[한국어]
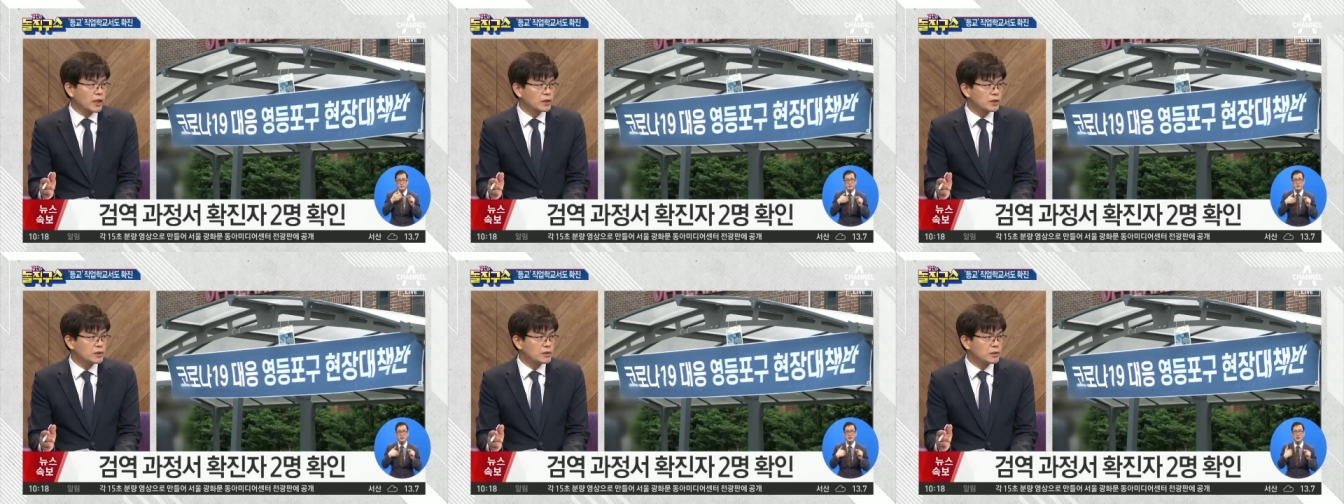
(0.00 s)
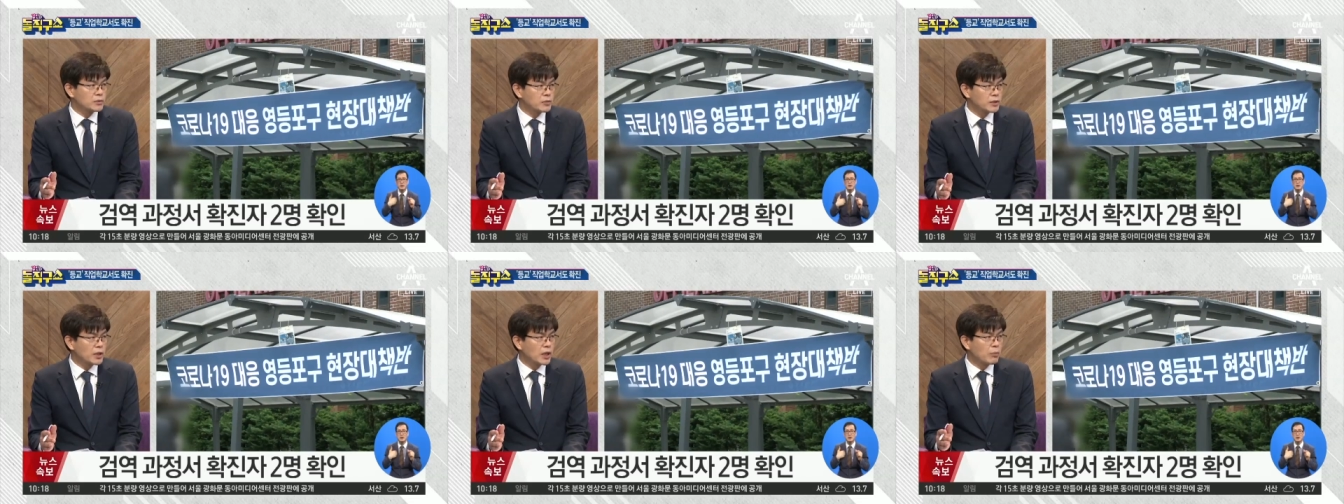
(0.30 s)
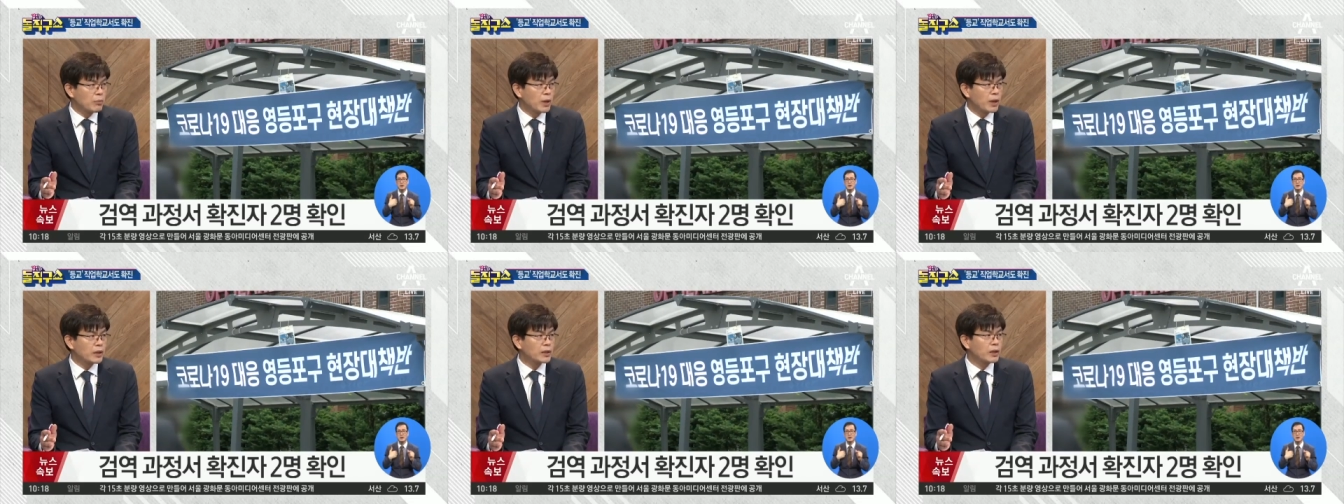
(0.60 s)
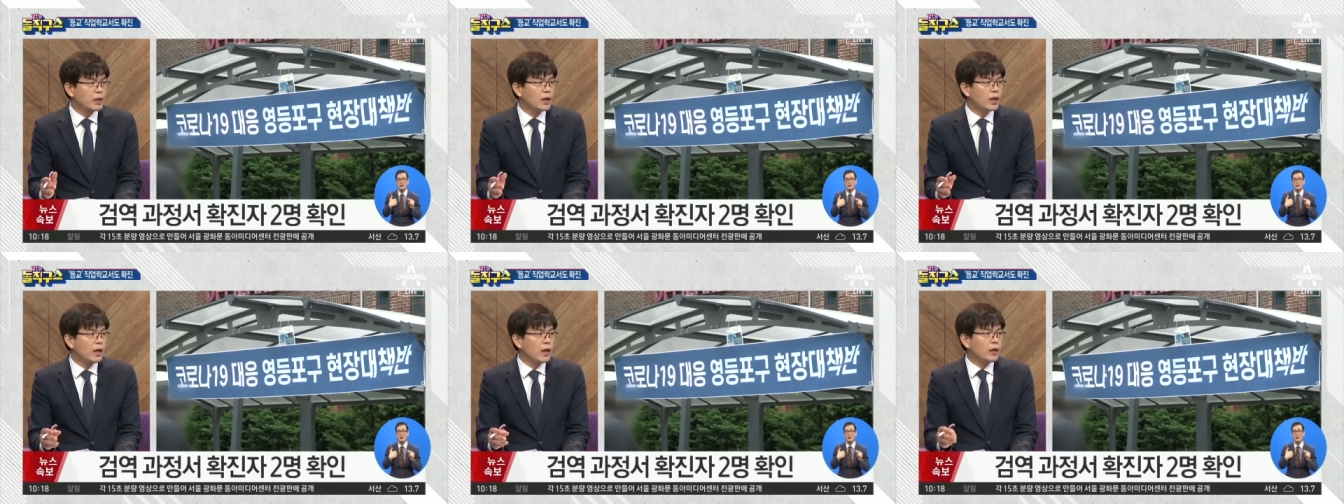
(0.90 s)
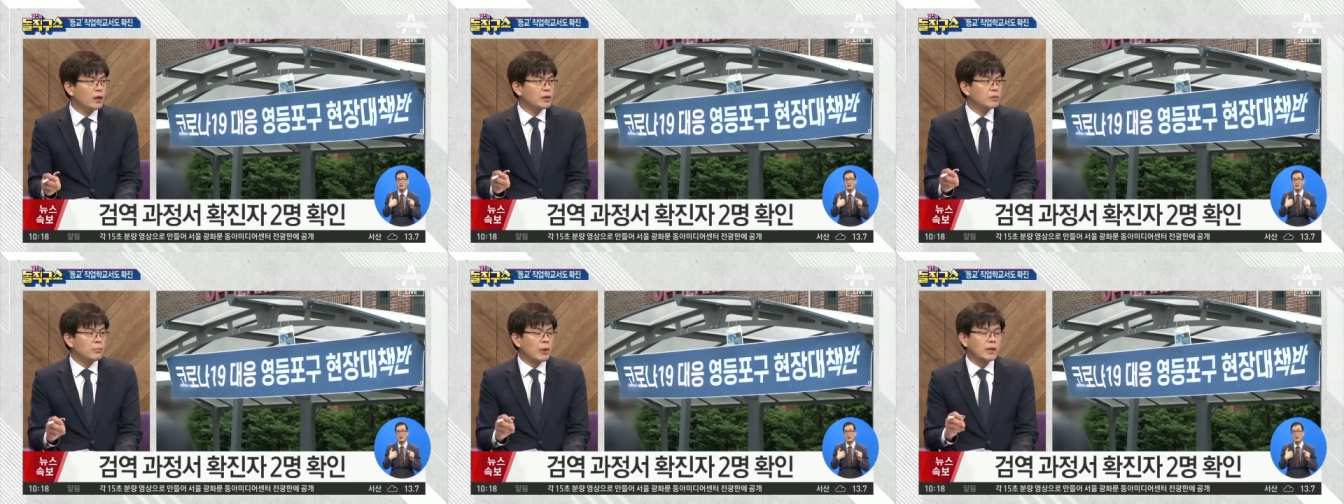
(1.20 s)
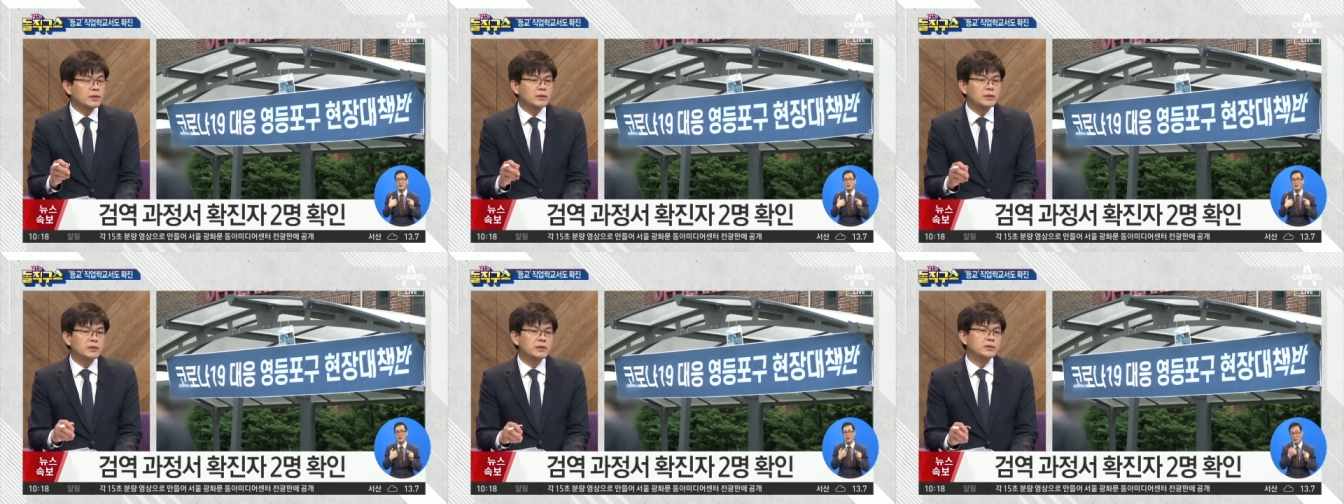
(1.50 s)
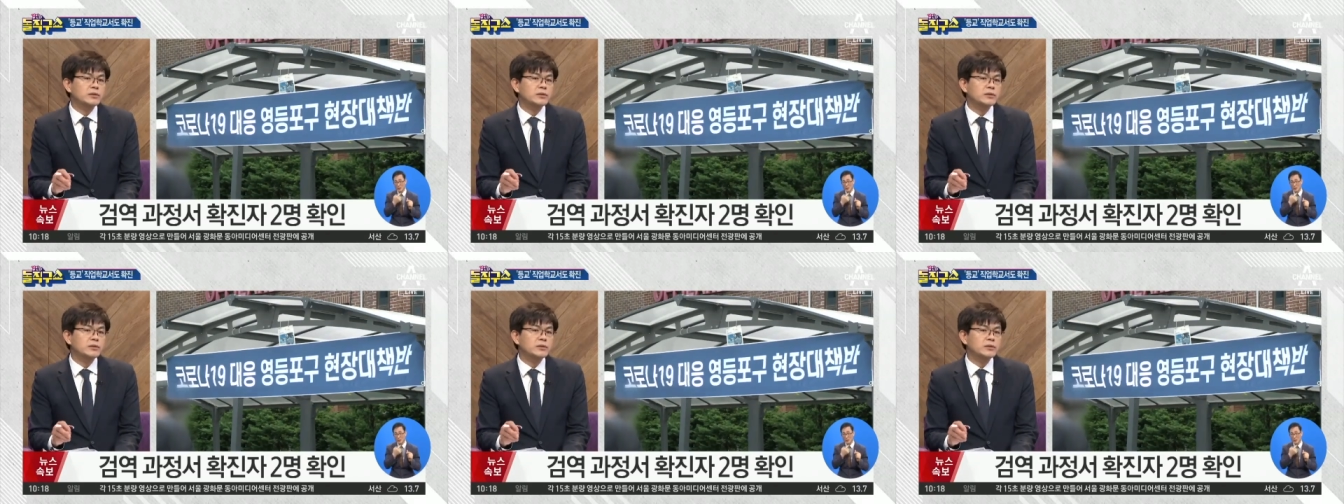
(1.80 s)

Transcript: 않습니다만 예. 마스크를